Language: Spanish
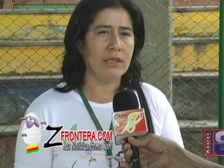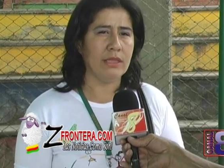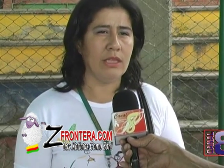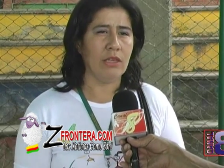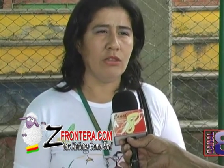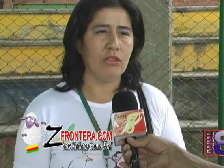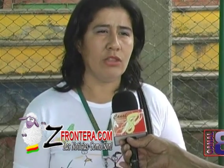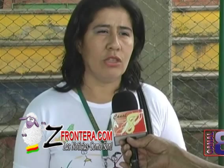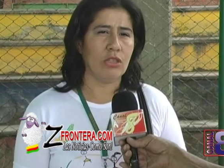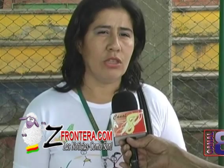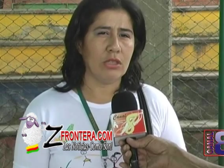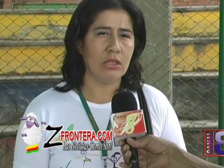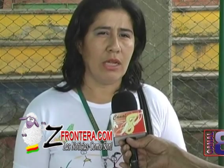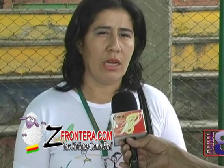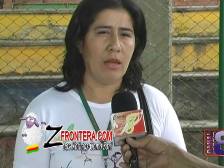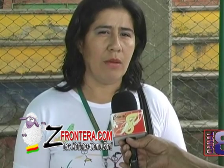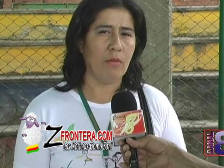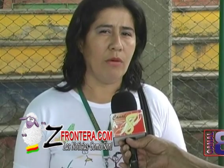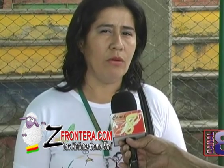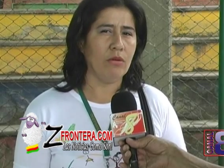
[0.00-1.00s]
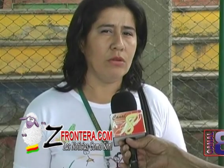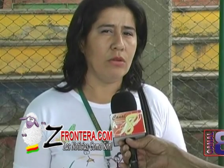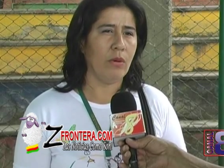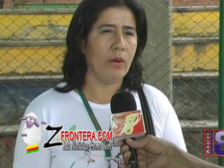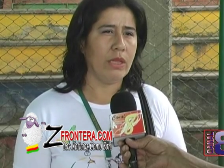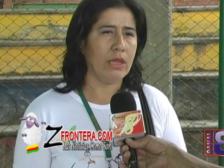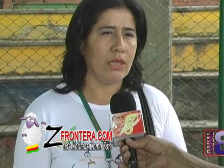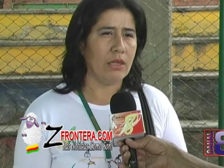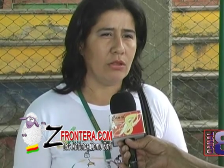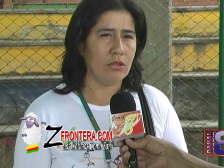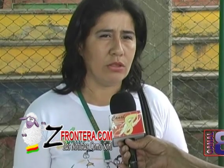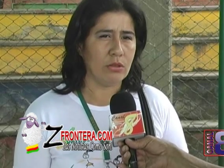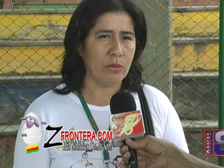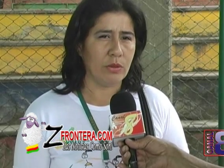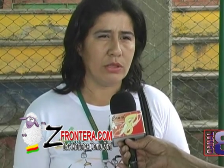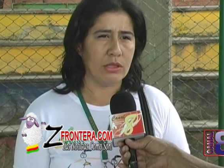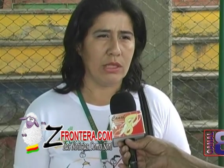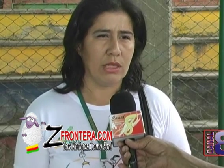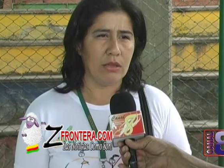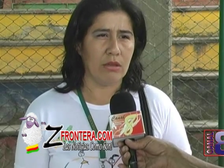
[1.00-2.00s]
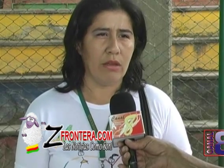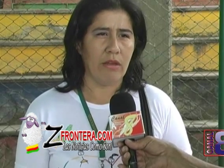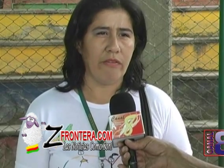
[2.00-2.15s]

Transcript: Si nosotros tenemos un 98%